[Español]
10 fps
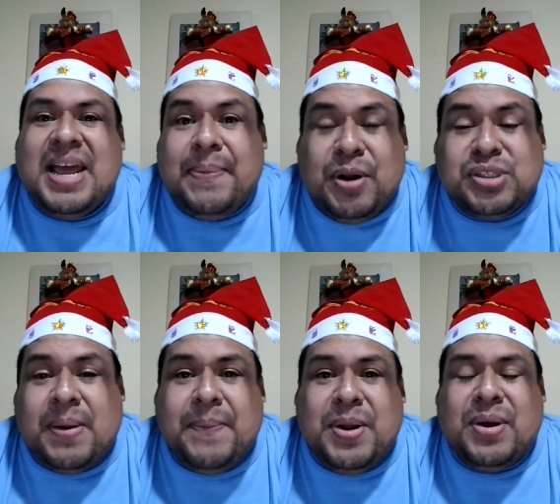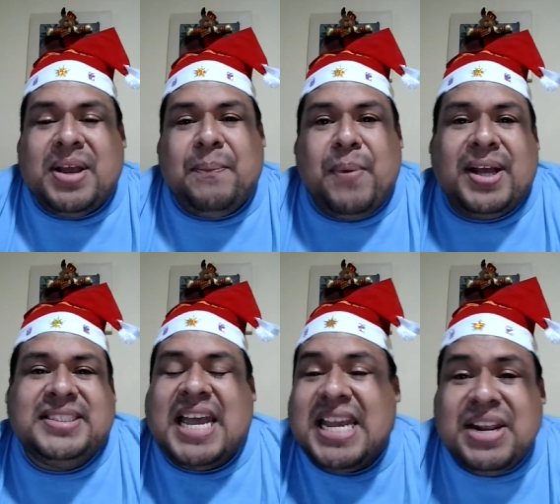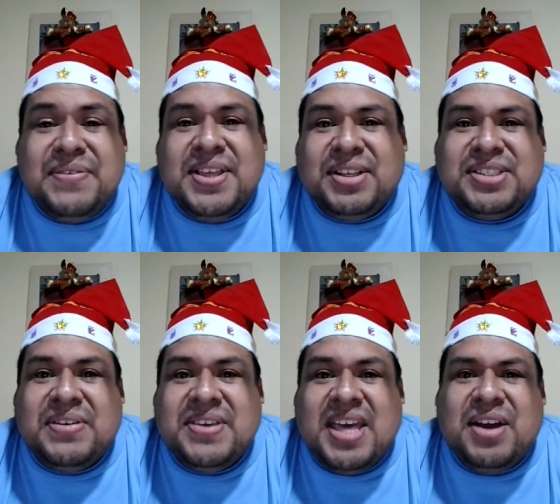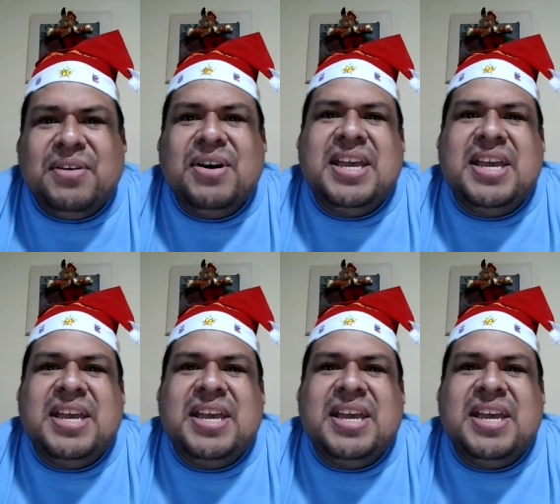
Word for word: los espero a que puedan seguir viendo este video